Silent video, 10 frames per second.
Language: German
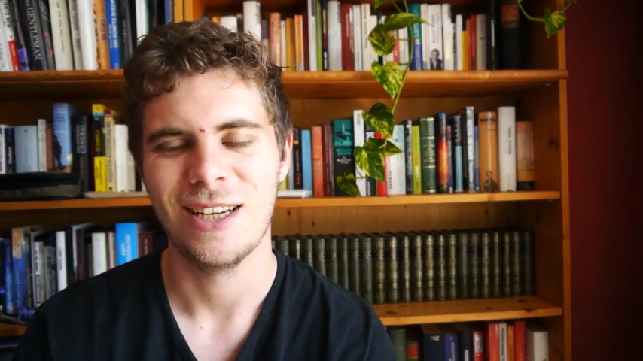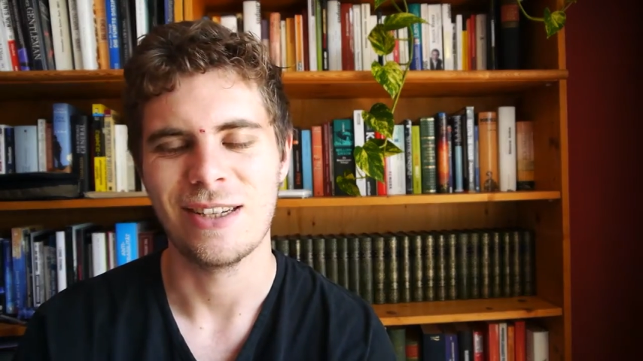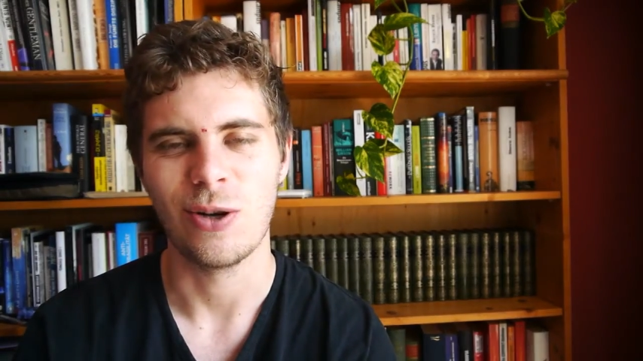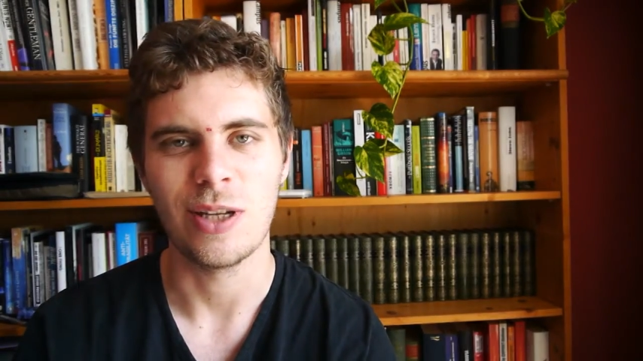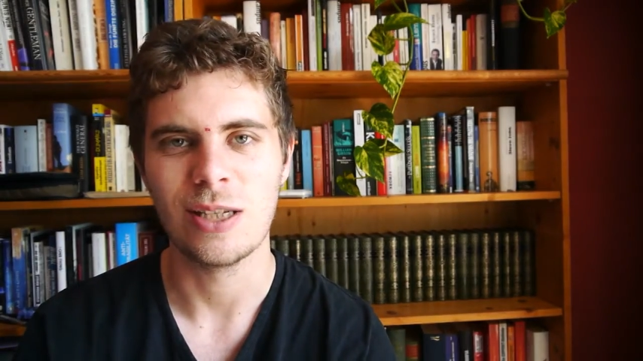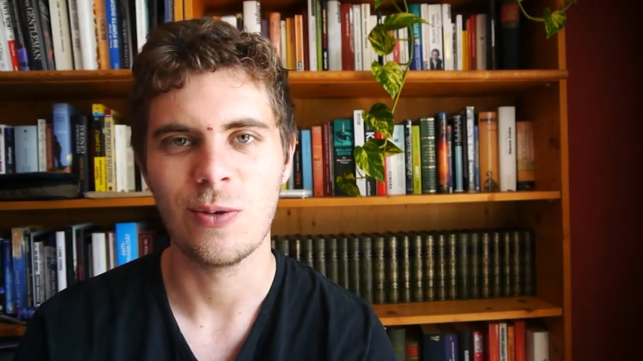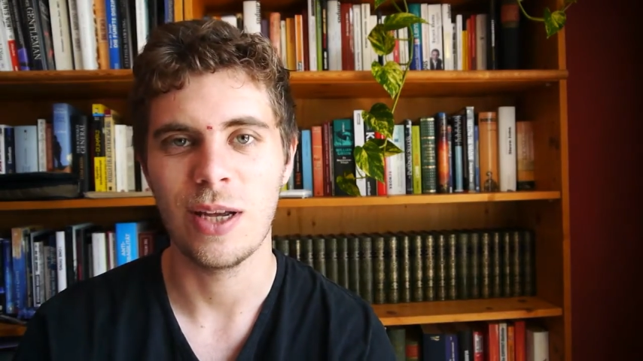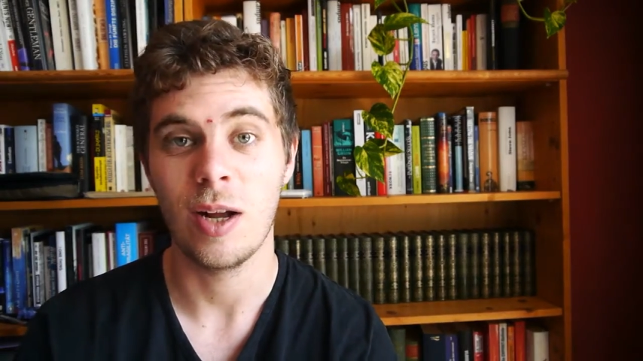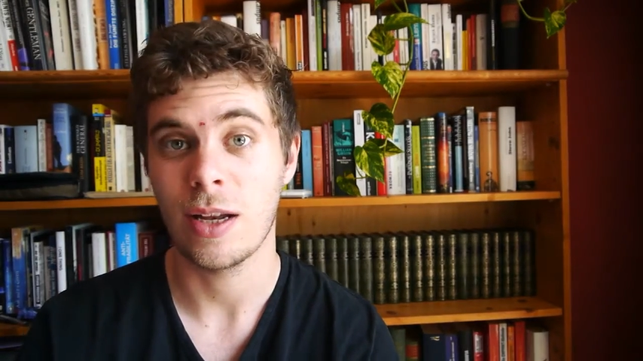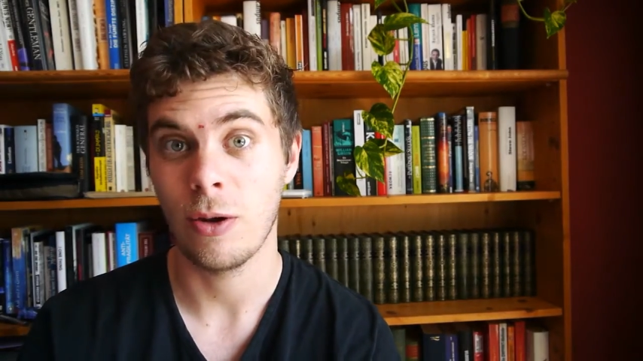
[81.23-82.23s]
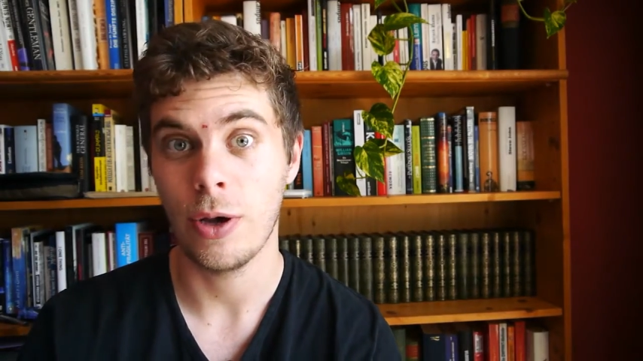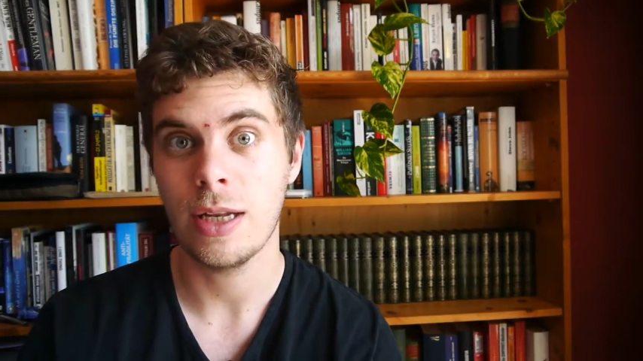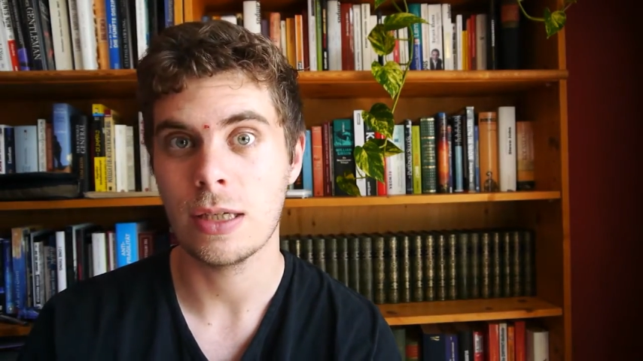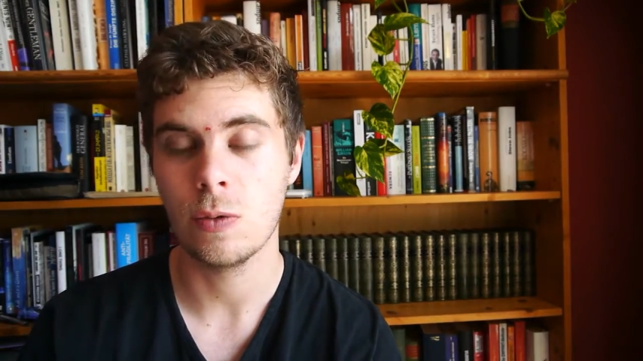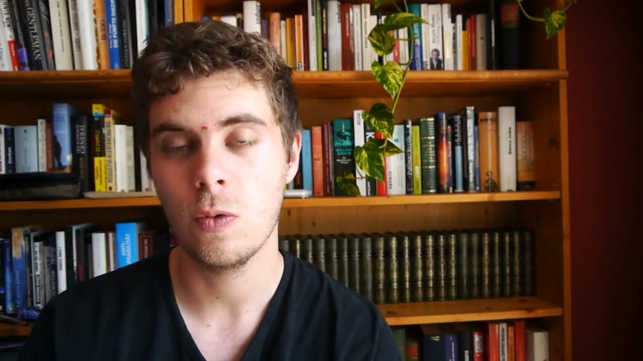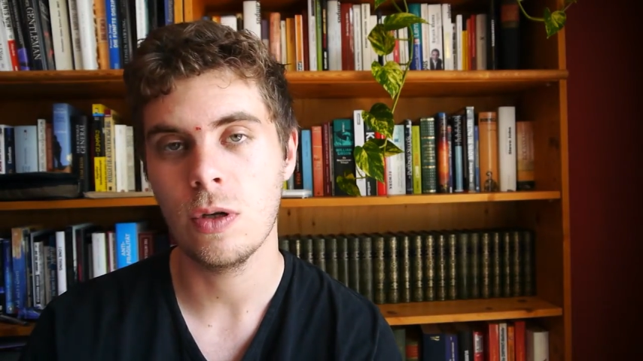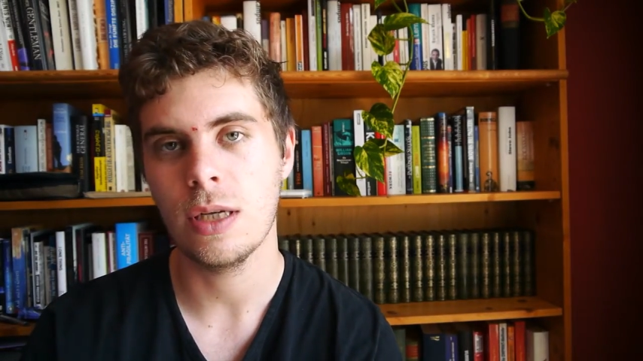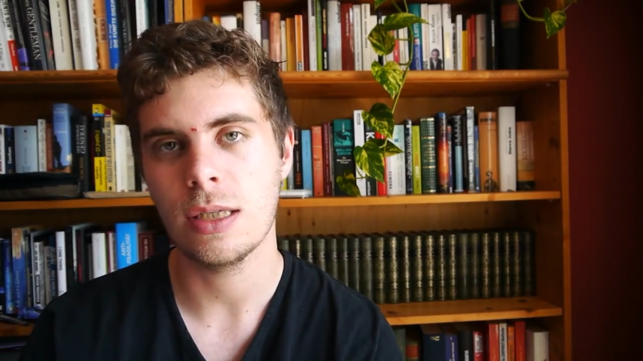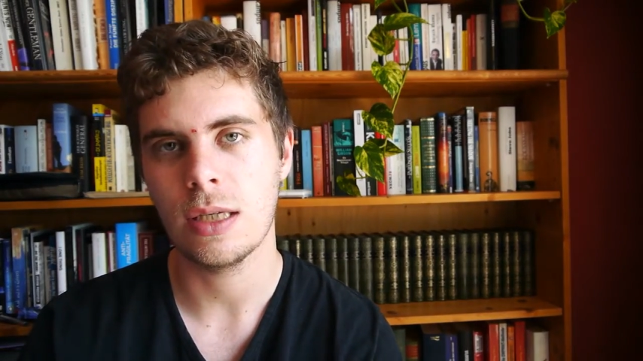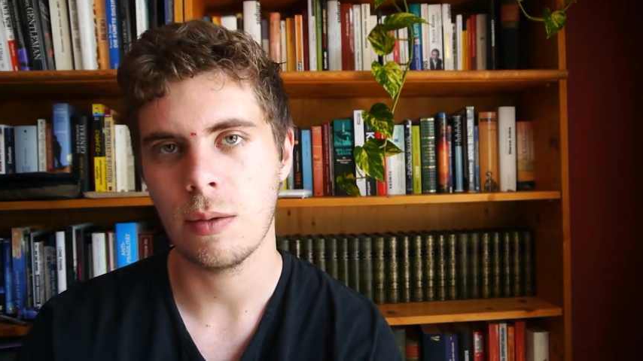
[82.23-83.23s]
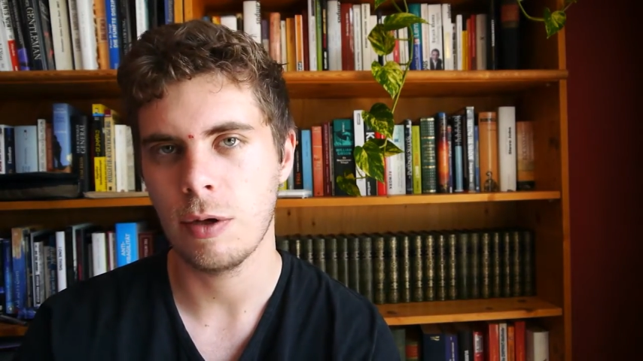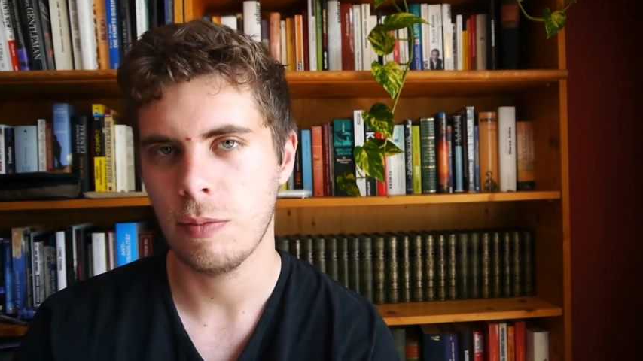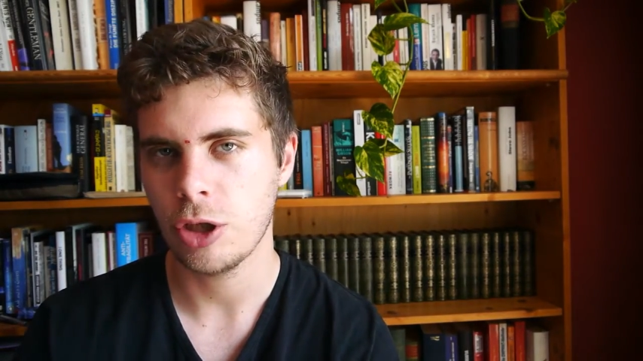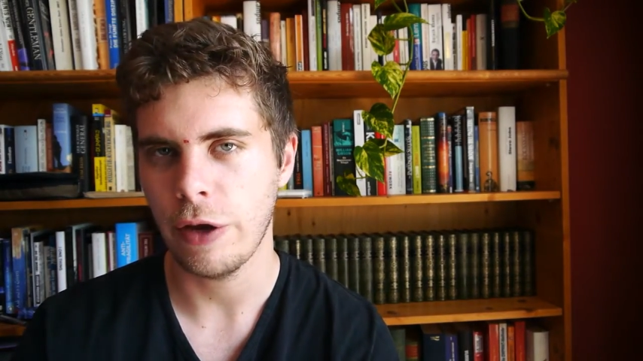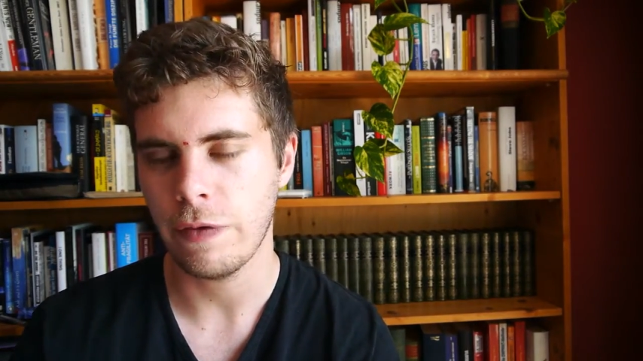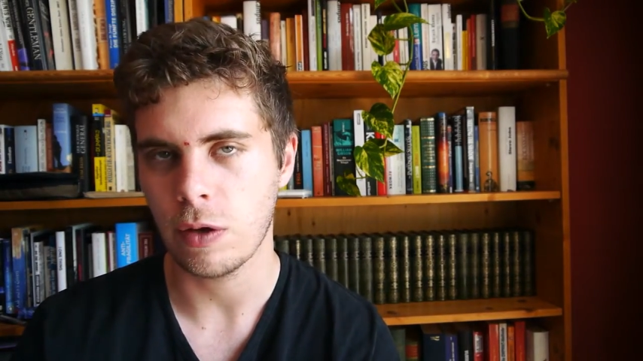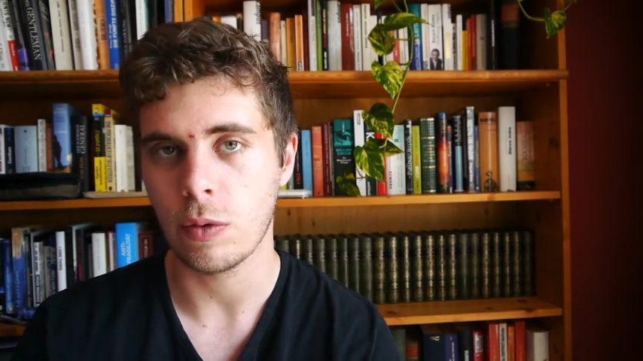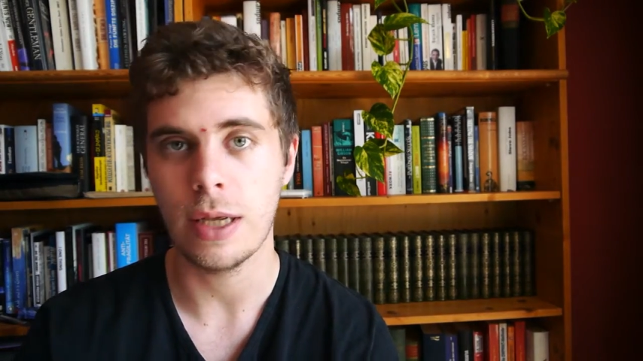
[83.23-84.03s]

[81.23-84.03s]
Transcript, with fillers: dann solltest du dir halt Leute suchen, die sich damit beschäftigen.